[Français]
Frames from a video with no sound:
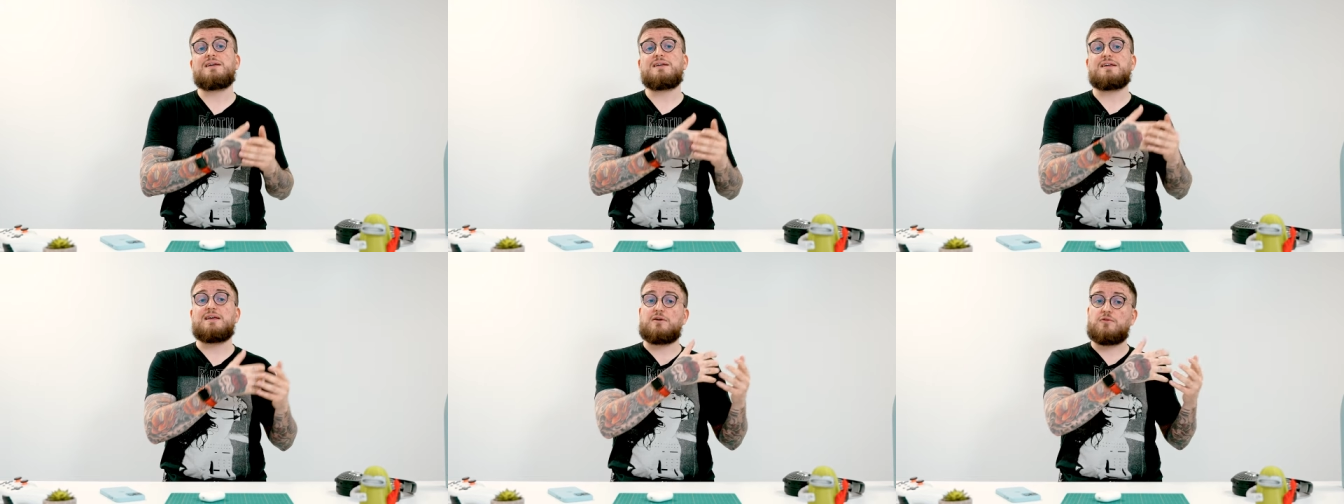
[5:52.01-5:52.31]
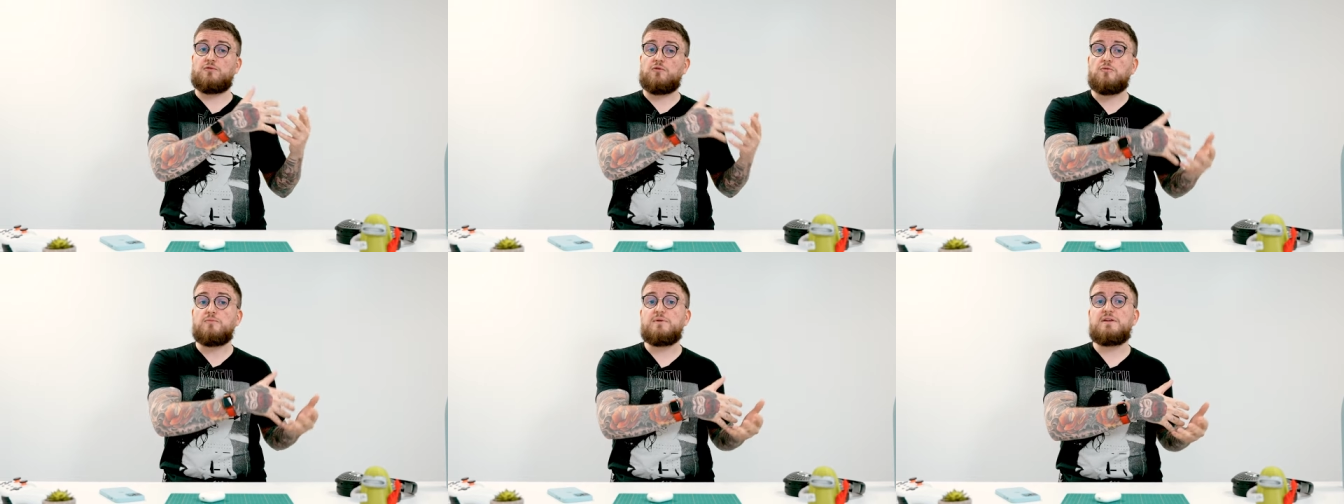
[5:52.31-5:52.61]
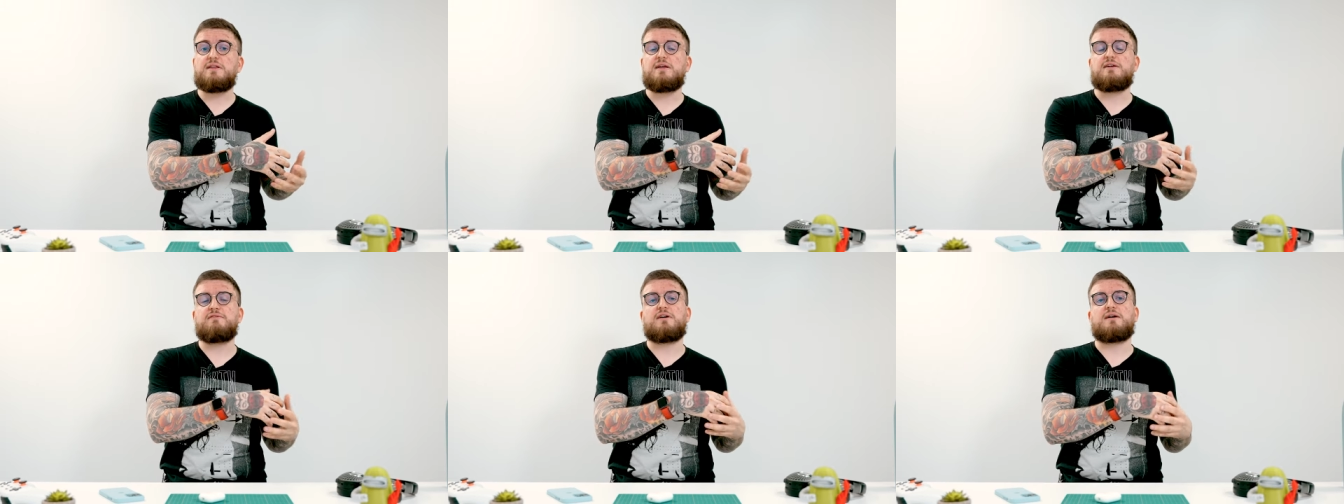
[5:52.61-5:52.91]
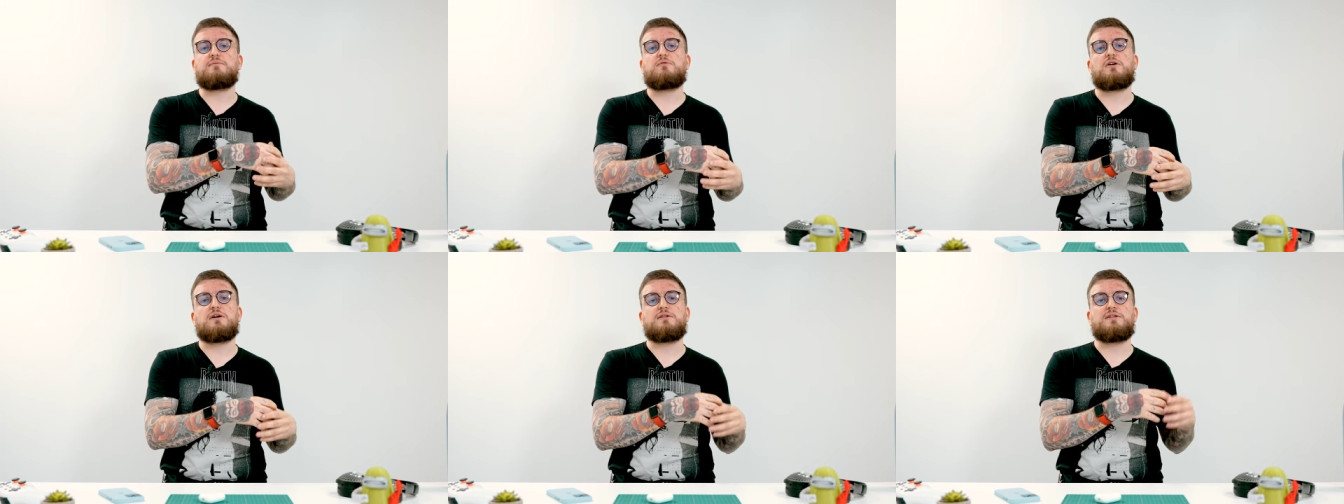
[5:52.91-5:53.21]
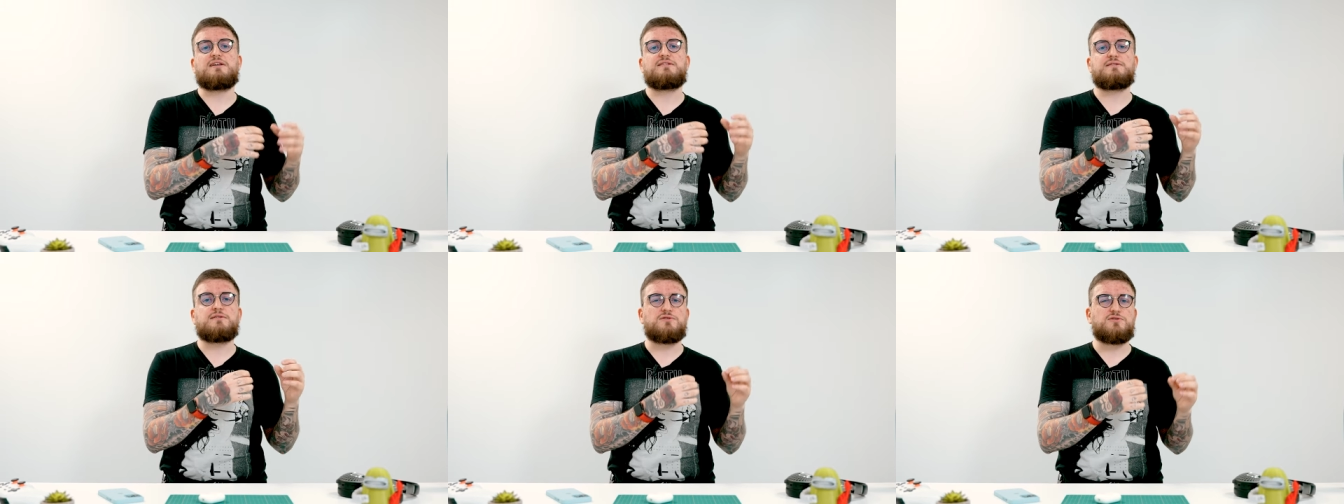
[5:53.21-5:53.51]
qui est combiné vraiment à une
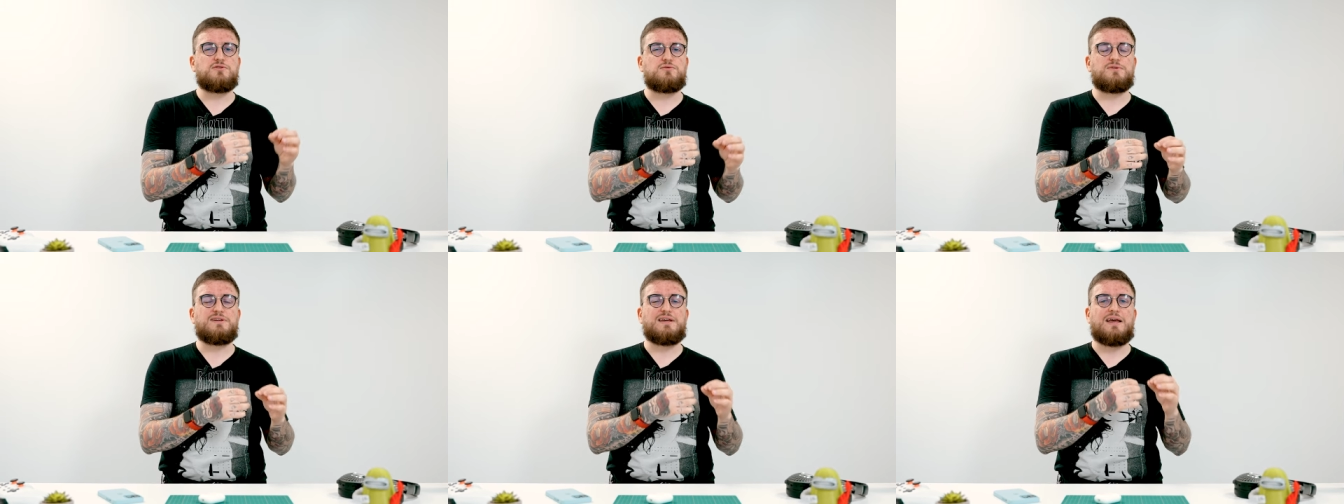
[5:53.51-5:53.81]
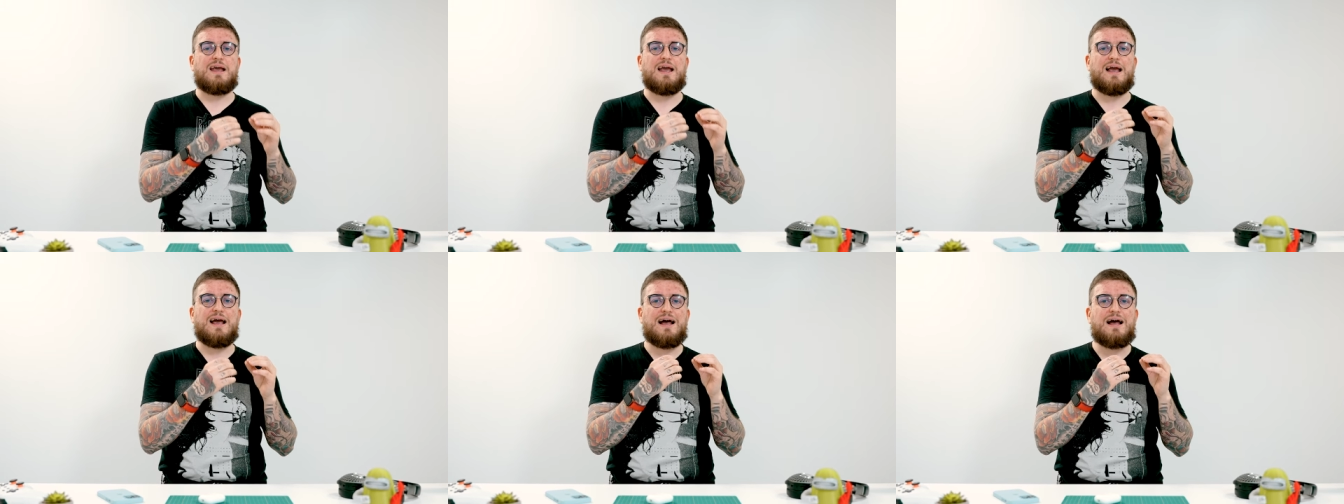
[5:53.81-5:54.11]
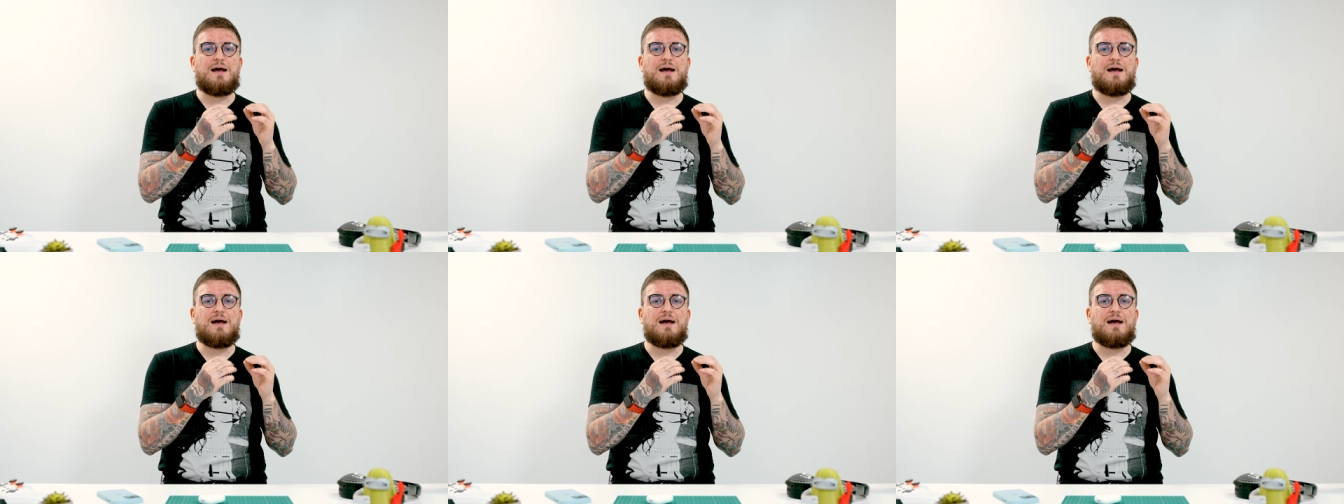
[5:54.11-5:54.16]
extension qui est